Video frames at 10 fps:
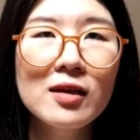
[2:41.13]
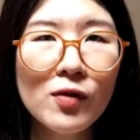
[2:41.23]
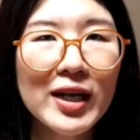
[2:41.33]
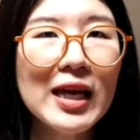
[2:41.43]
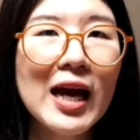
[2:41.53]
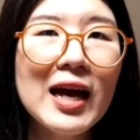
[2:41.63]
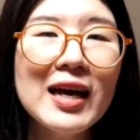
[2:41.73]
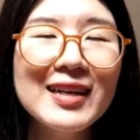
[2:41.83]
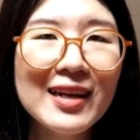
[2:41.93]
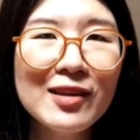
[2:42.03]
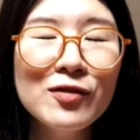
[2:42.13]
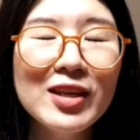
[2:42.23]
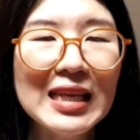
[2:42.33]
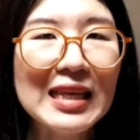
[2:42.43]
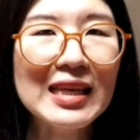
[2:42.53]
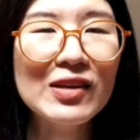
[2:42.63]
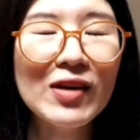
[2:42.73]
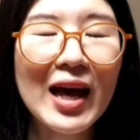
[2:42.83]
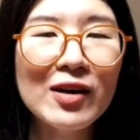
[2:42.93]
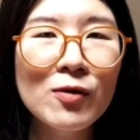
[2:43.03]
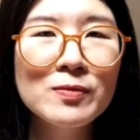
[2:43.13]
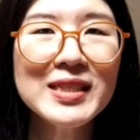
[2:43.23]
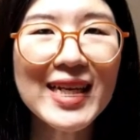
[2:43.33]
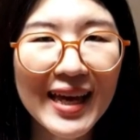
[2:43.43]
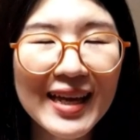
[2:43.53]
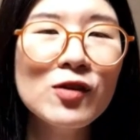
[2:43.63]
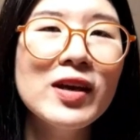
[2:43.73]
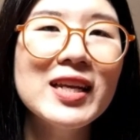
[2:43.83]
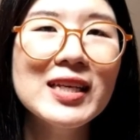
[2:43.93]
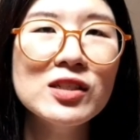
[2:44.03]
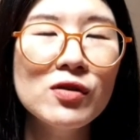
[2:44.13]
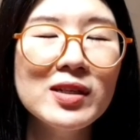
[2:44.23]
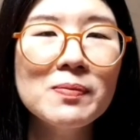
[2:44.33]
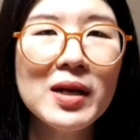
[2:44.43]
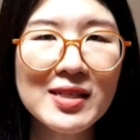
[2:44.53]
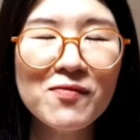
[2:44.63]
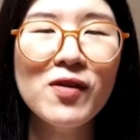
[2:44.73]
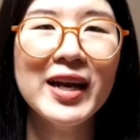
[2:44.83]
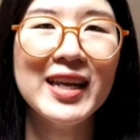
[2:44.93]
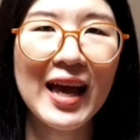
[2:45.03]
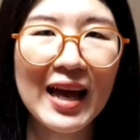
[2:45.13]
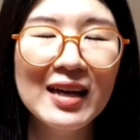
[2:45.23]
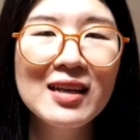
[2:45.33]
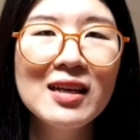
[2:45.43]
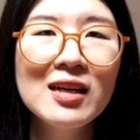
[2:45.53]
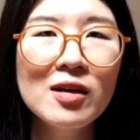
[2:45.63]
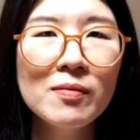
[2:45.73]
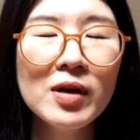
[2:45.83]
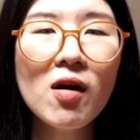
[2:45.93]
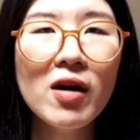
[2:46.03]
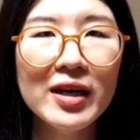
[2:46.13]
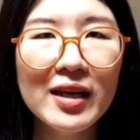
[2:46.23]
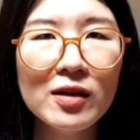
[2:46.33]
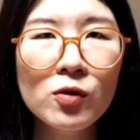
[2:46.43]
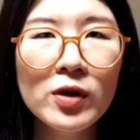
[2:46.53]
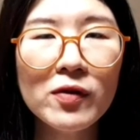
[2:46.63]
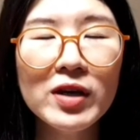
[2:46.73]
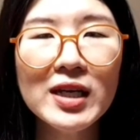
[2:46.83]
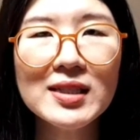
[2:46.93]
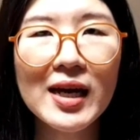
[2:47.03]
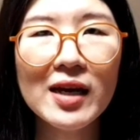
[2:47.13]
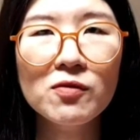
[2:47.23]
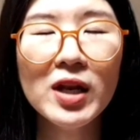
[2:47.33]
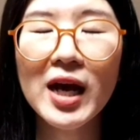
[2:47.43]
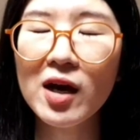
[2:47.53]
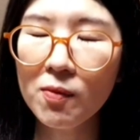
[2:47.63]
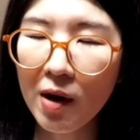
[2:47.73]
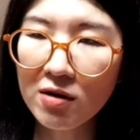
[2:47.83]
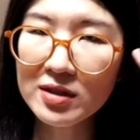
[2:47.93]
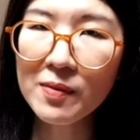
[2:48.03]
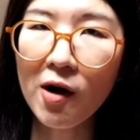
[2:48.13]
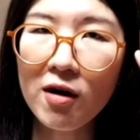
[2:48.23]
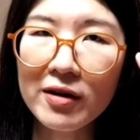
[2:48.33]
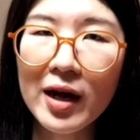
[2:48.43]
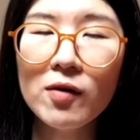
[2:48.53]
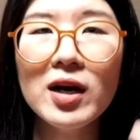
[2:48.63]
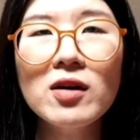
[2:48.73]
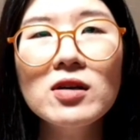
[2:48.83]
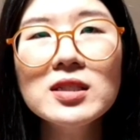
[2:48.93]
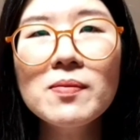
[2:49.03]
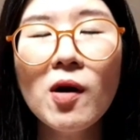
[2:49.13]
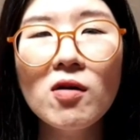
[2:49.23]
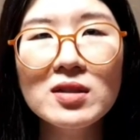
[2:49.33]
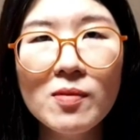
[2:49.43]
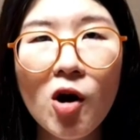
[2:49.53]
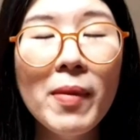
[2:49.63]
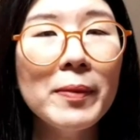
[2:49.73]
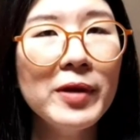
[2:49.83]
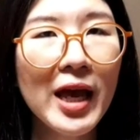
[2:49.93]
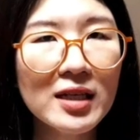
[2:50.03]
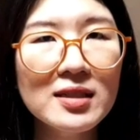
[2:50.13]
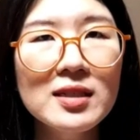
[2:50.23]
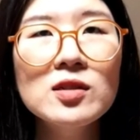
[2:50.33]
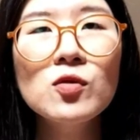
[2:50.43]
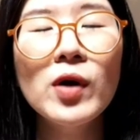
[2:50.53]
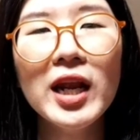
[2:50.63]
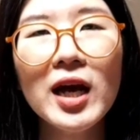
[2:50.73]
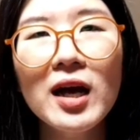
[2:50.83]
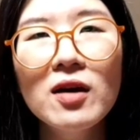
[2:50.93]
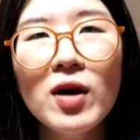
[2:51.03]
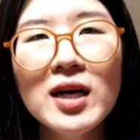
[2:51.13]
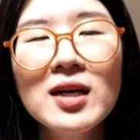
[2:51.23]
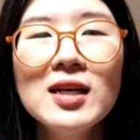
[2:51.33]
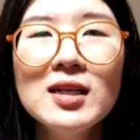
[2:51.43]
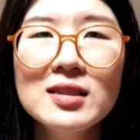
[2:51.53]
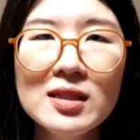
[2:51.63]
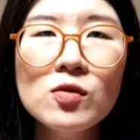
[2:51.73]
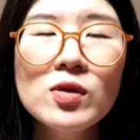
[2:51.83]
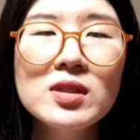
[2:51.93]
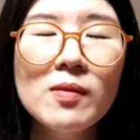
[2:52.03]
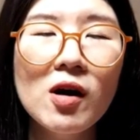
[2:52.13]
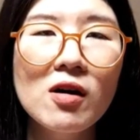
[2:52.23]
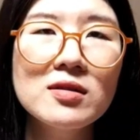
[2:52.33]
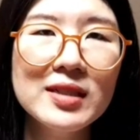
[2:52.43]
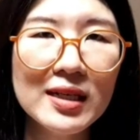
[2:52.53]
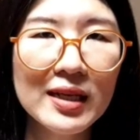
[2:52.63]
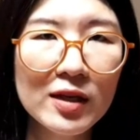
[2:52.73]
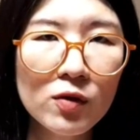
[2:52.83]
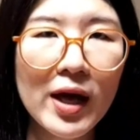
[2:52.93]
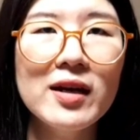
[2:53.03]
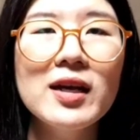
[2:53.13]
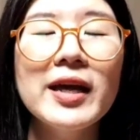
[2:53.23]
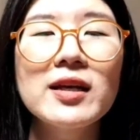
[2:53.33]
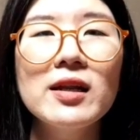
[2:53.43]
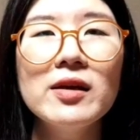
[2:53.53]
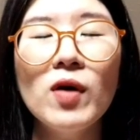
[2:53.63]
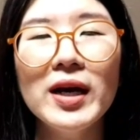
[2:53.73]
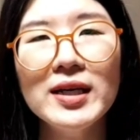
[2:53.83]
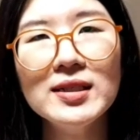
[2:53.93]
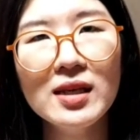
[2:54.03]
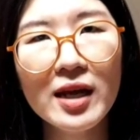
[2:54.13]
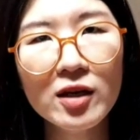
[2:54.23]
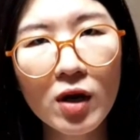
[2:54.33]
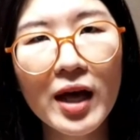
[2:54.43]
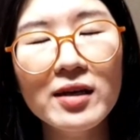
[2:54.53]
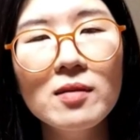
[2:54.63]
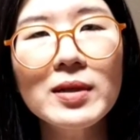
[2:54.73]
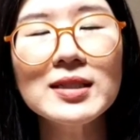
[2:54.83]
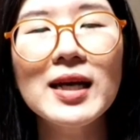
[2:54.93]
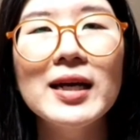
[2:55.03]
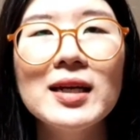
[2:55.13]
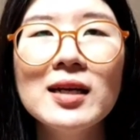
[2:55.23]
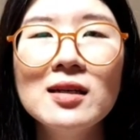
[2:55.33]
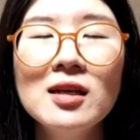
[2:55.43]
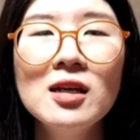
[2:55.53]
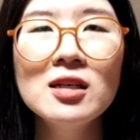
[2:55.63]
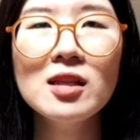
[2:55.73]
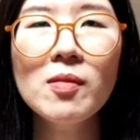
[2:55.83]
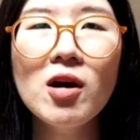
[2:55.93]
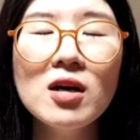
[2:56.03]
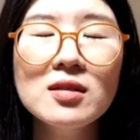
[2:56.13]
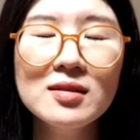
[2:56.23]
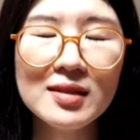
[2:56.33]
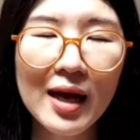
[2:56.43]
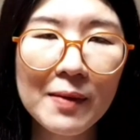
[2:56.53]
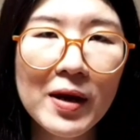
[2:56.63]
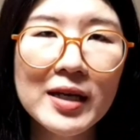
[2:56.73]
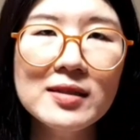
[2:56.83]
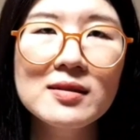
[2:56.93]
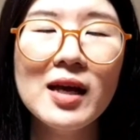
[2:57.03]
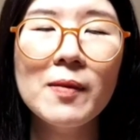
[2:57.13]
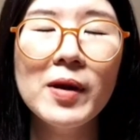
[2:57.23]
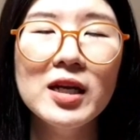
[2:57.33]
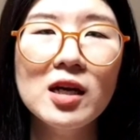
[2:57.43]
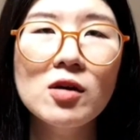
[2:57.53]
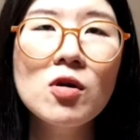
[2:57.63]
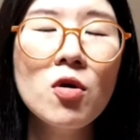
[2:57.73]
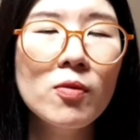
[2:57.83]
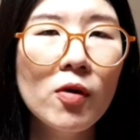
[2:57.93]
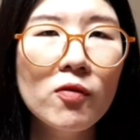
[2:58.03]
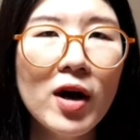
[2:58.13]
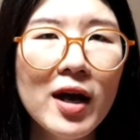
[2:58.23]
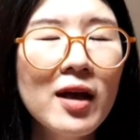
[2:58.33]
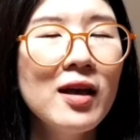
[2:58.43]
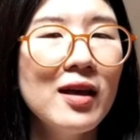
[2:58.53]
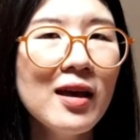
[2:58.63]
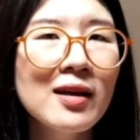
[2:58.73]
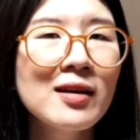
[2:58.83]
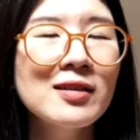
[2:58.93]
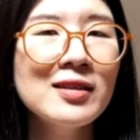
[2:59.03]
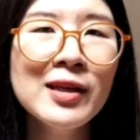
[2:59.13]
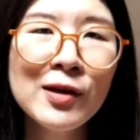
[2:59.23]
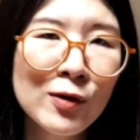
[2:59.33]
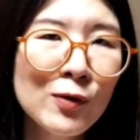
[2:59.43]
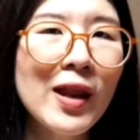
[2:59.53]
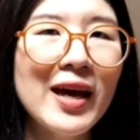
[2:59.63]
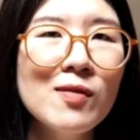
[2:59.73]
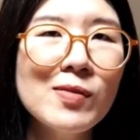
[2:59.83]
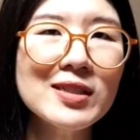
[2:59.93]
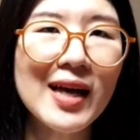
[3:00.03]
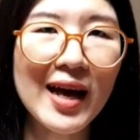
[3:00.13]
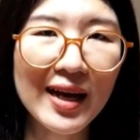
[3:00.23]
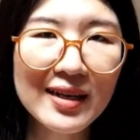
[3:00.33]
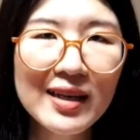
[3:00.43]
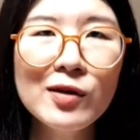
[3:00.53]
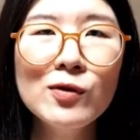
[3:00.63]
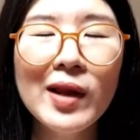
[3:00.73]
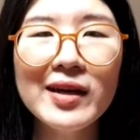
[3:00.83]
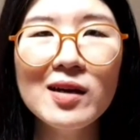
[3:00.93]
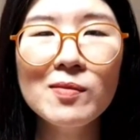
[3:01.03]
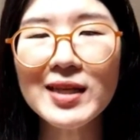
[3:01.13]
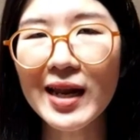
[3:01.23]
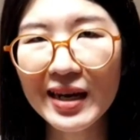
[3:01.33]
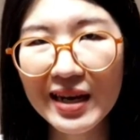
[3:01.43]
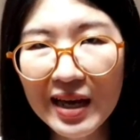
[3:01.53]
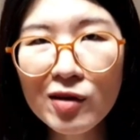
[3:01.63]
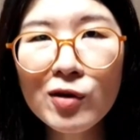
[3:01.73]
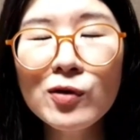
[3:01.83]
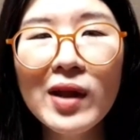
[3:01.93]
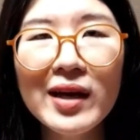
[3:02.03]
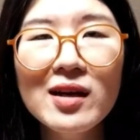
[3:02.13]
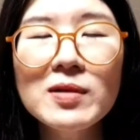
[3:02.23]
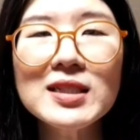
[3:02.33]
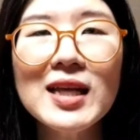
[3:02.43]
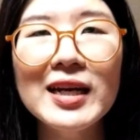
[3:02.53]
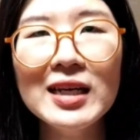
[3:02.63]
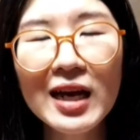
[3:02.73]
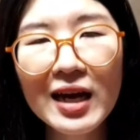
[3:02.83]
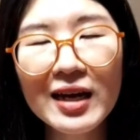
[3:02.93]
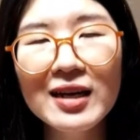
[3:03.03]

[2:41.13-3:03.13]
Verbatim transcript: สวัสดีค่ะนัดอยู่ดีๆดูแลอารมณ์จัดการตัวเองในชีวิตประจำวันค่ะเมื่อก่อนเนี่ยคุณนักวิทยาศาสตร์เวลาเขามองสมองของเราเขาก็จะมองสมองแบบแยกชิ้นส่วนนะคะว่าชิ้นส่วนสมองชิ้นนี้ดูแลเรื่องการเคลื่อนไหวชิ้นนั้นดูแลเรื่องภาษานะแต่พอศึกษาไปศึกษาไปเนี่ยเขาก็ค้นพบว่าเอ๊ะนี่ก็ดูแลเรื่องภาษานี่ก็ดูแลเรื่องภาษาและนั่นก็ดูแลเรื่องภาษานี่นะ